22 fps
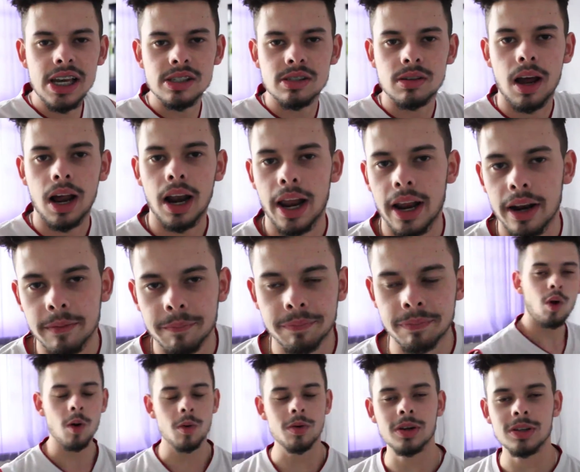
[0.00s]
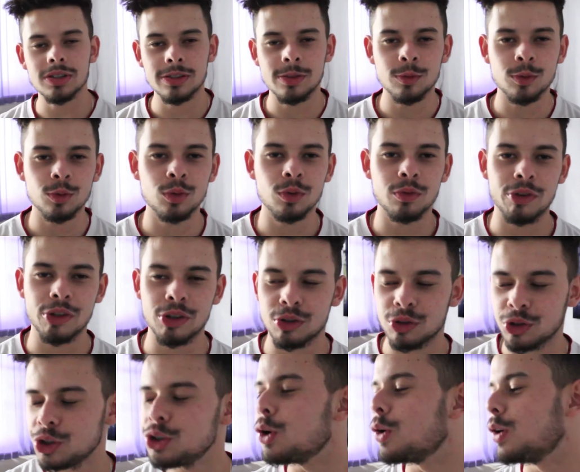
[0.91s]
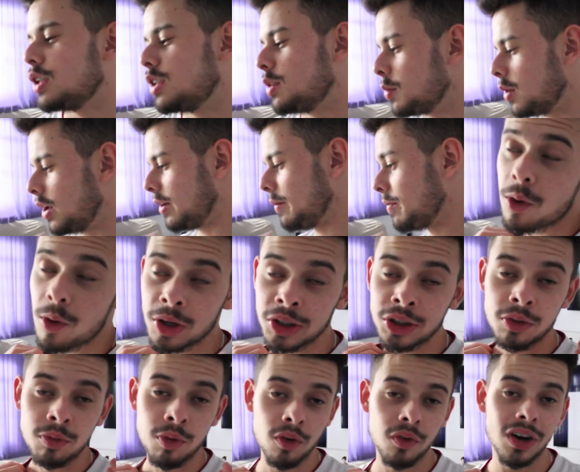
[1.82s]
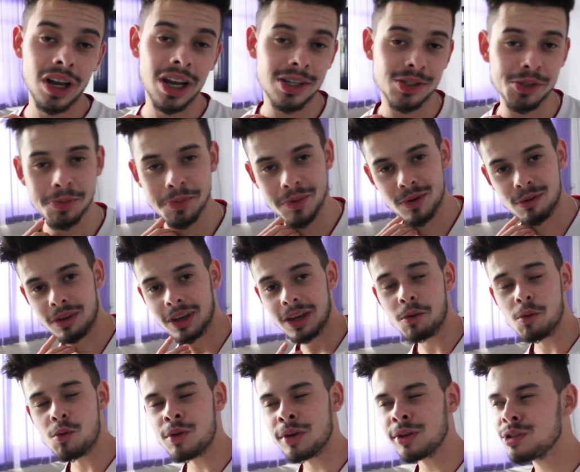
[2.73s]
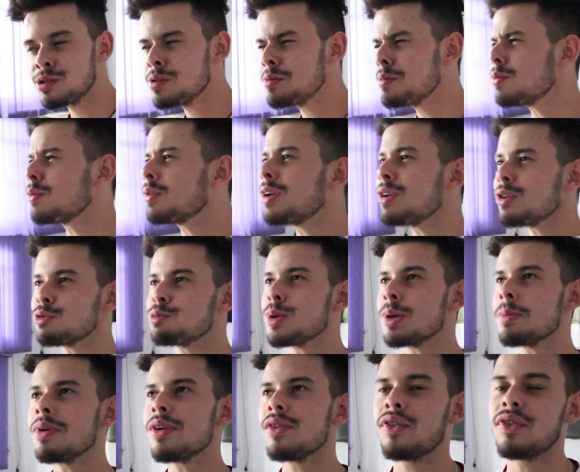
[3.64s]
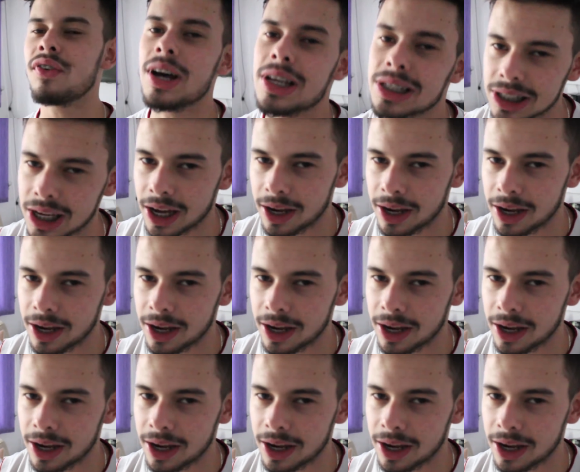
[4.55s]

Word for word: é isso, galera. Qual que é o assunto do vídeo de hoje, mano? Hoje eu vou falar sobre o que, o que, os, o que os bebês fazem,